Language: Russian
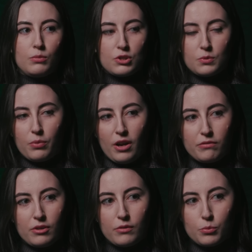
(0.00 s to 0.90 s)
без
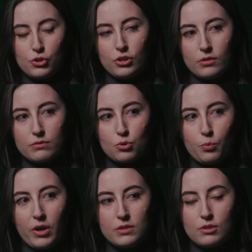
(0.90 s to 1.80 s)
права вообще
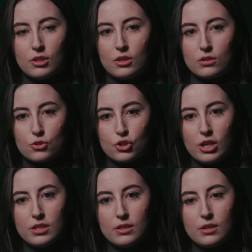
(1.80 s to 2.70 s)
вступать в такие
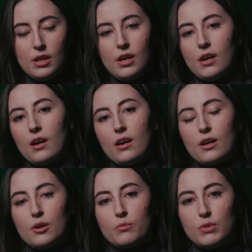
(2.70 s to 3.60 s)
отношения,
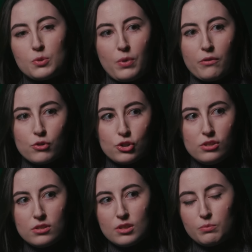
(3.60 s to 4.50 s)
а, без права
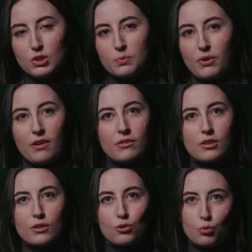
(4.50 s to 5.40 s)
жениться, без
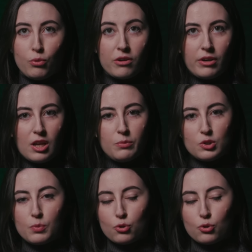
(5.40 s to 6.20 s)
права, грубо говоря, иметь